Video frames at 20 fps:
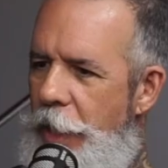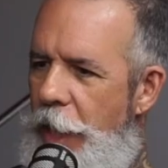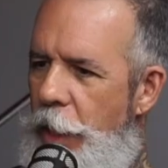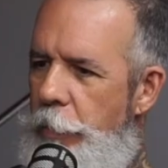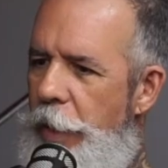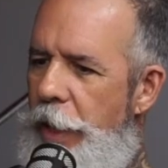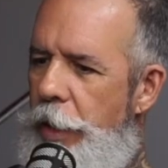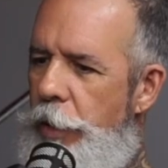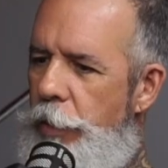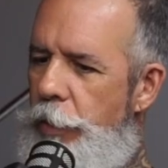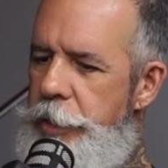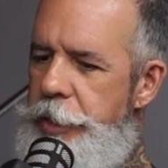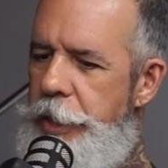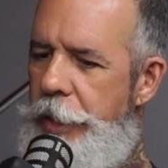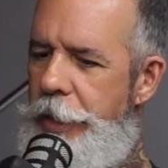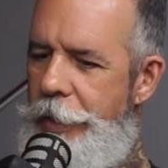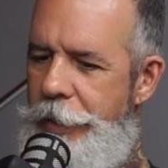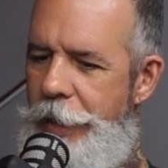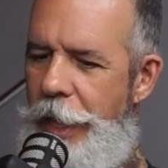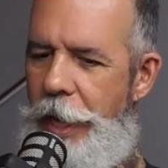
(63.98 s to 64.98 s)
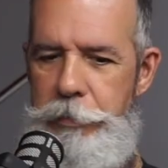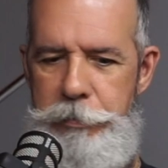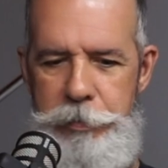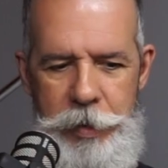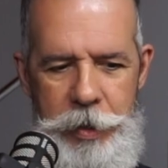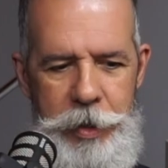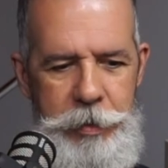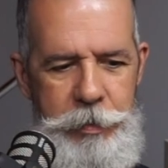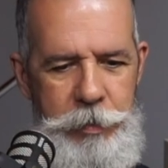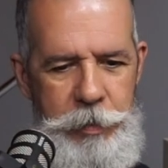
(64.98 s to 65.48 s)
é uma coisa que
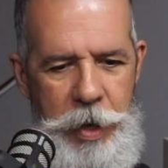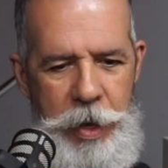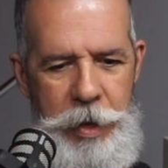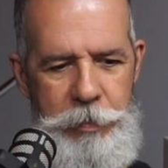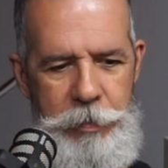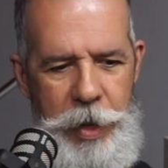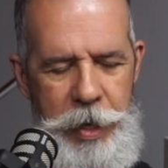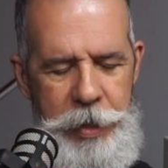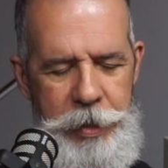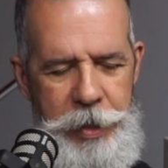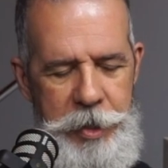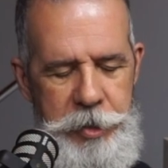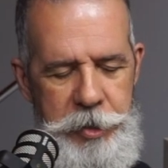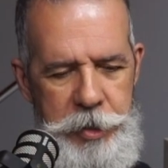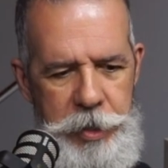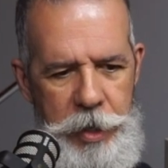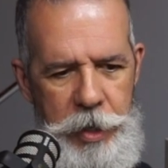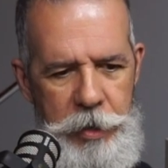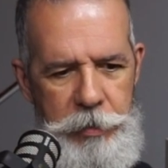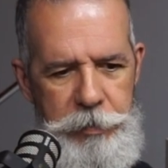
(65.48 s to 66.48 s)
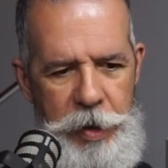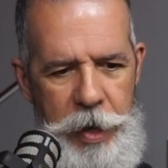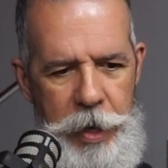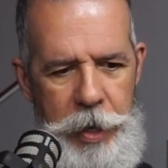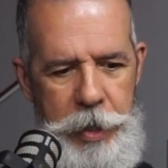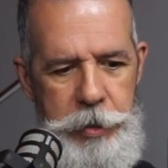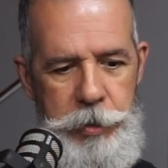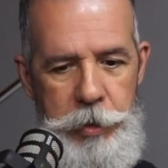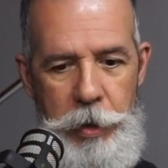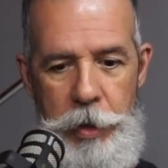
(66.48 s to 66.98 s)
estava. É, é, até estranho
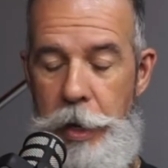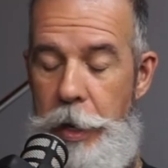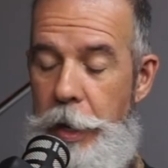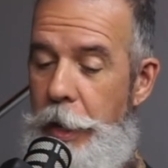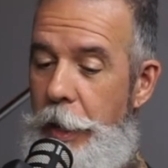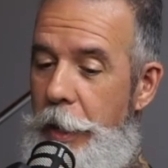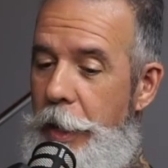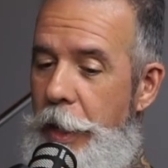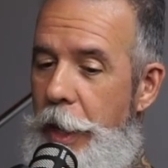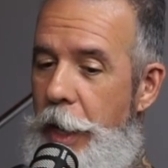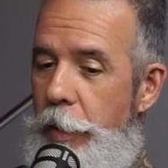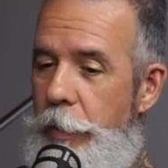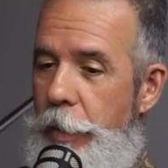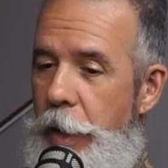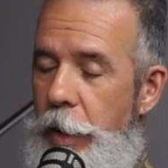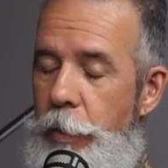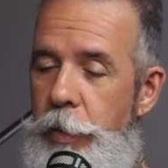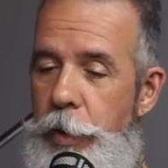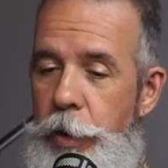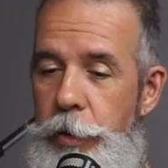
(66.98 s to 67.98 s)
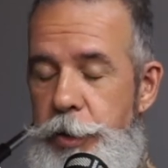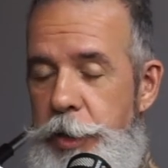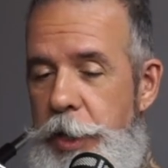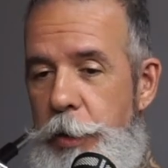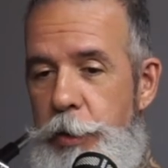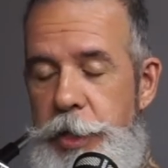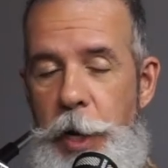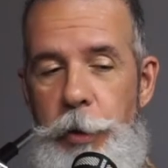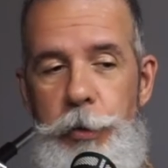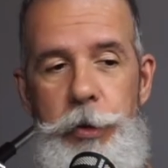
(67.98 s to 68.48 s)
falar isso, é um, é um, eu não
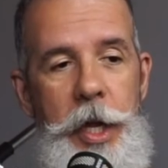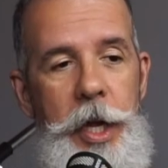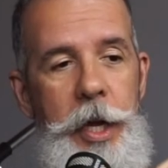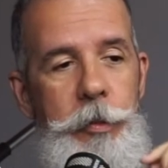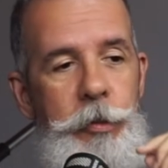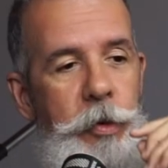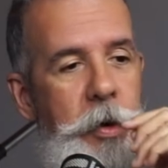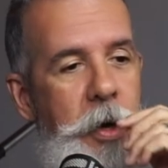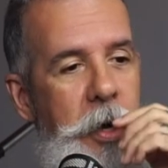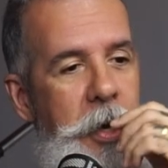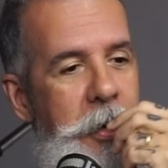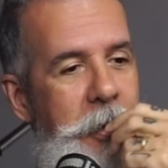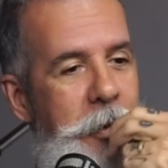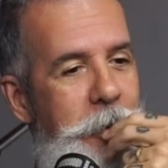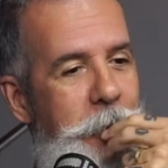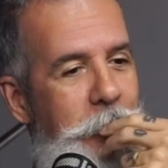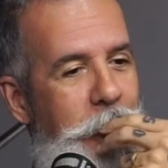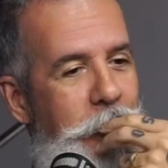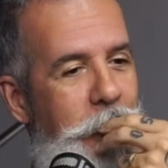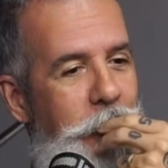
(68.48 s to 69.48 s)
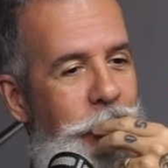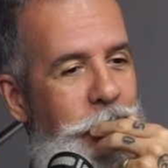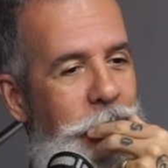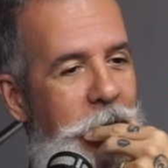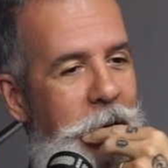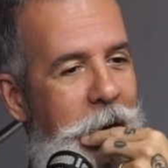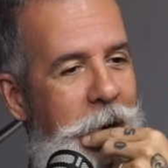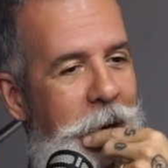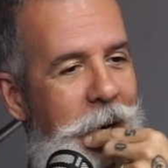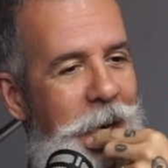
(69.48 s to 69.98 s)
sei usar o termo. É
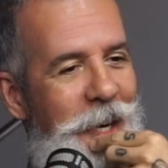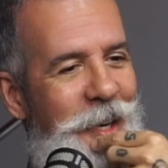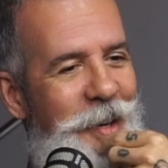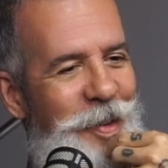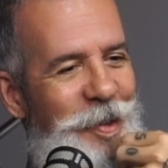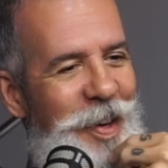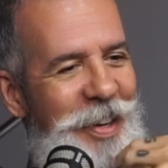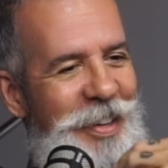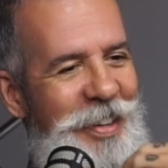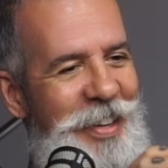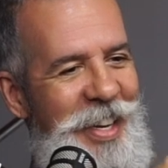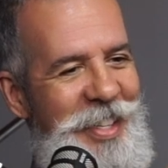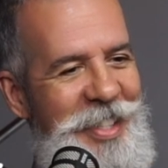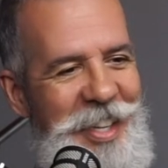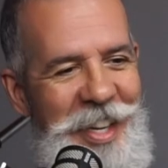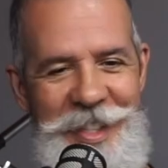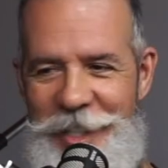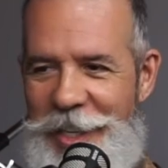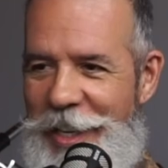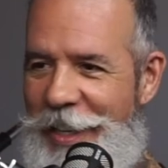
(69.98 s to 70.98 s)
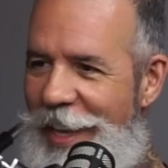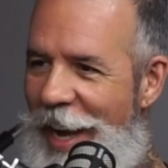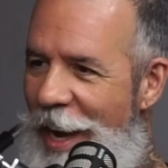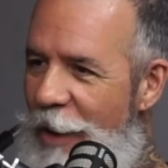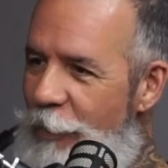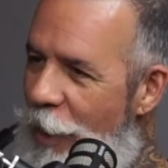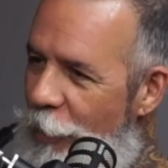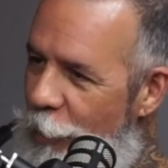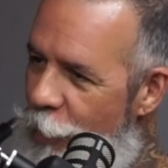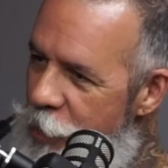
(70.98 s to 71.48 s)
uma, uma
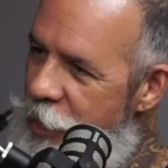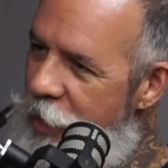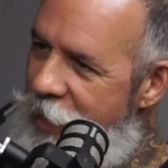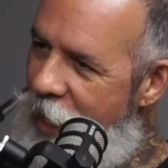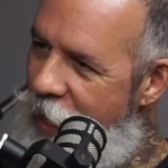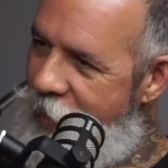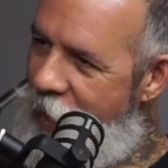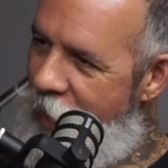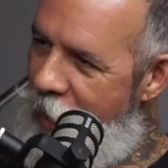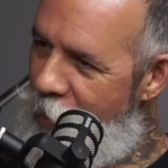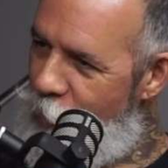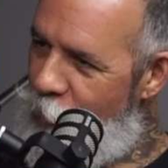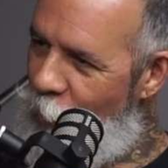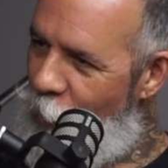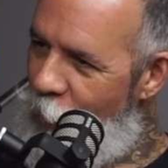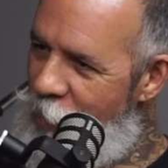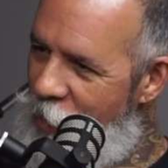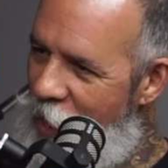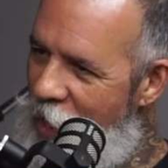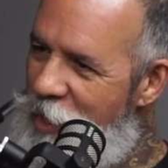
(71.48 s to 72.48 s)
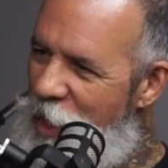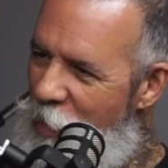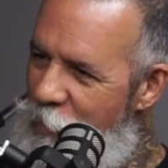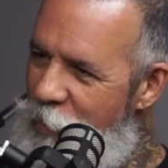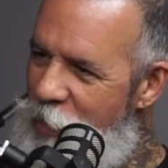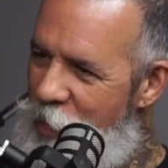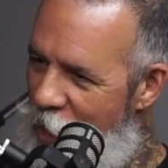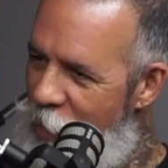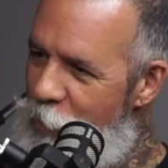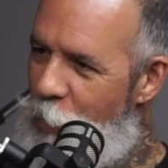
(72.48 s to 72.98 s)
necessidade, uma coisa que está dentro, uma urgência. você
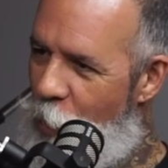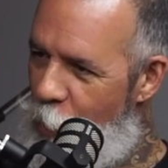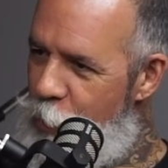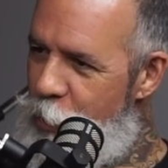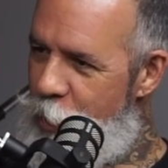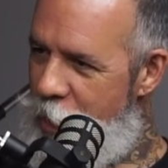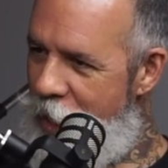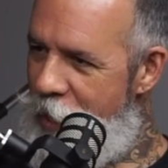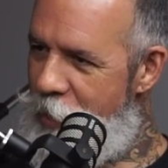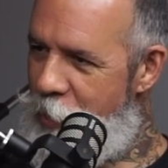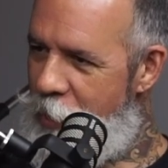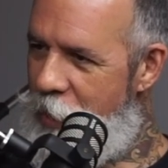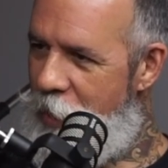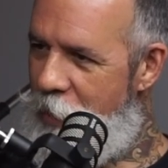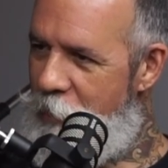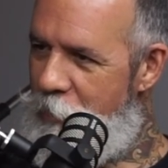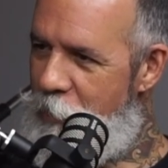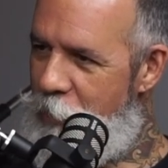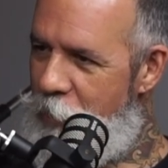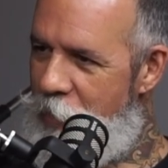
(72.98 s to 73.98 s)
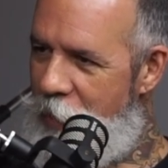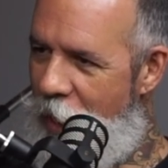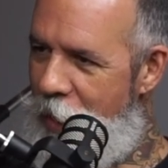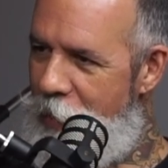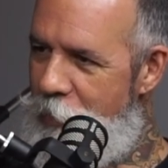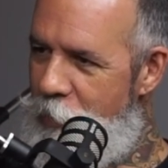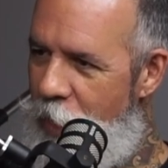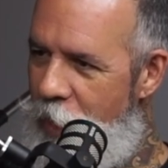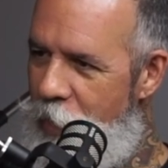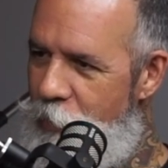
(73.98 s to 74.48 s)
precisa, uma urgência,
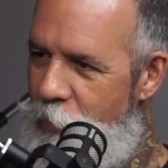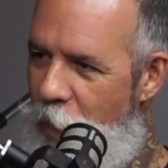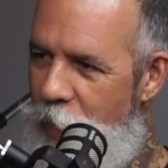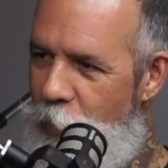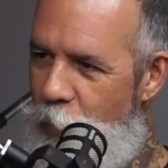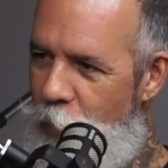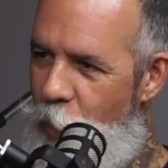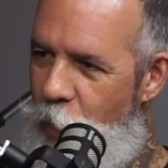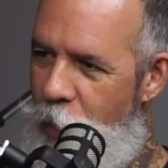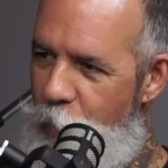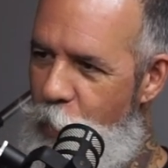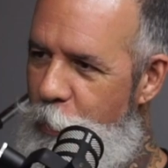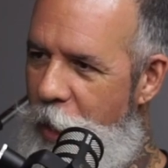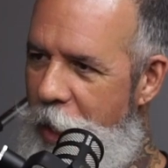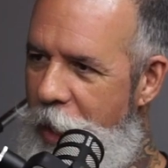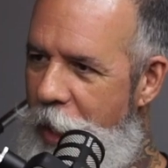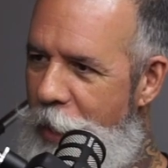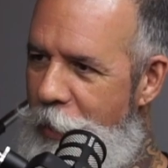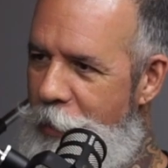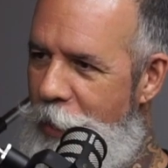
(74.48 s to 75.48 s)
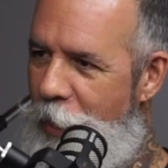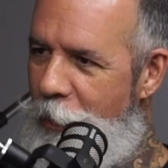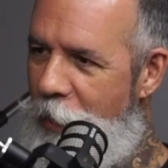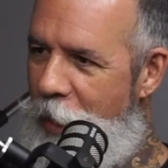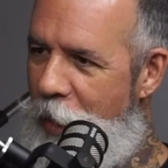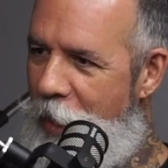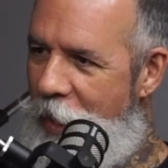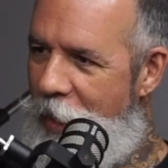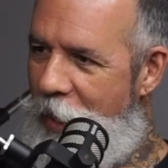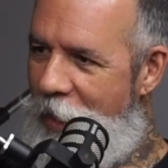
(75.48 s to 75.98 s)
tá? Não, tipo. não é correr para o banheiro, não.
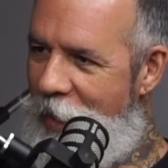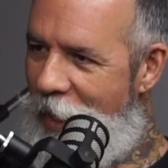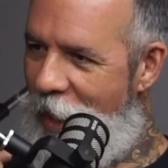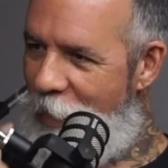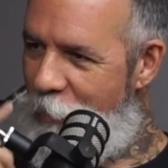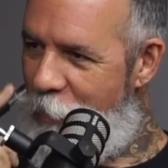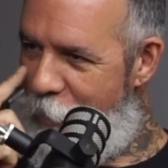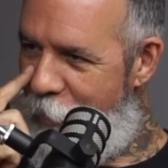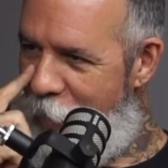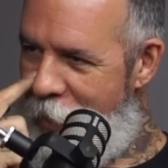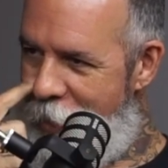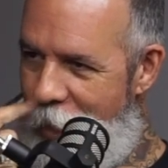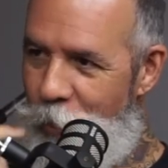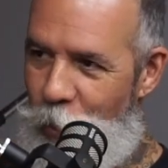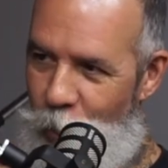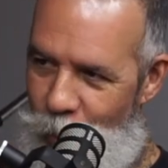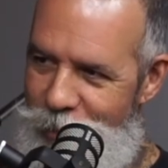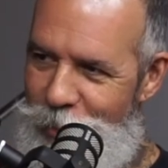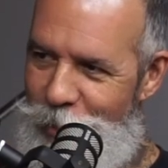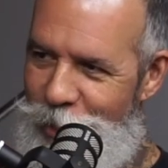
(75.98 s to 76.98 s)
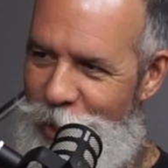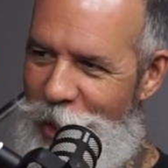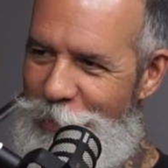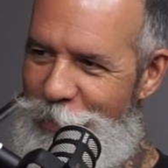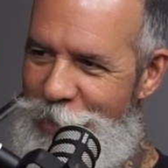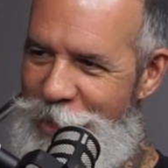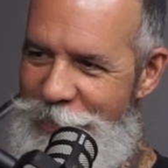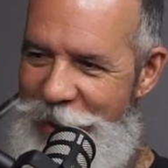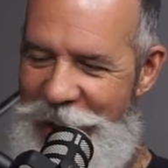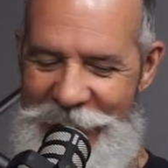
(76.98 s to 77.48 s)
É para fazer outro não,
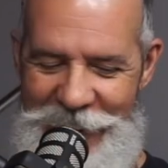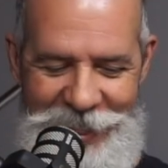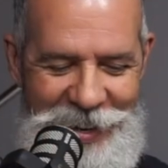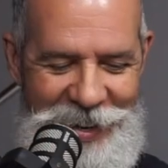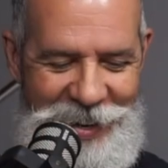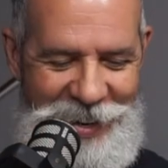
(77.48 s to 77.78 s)
tipo de merda. Mas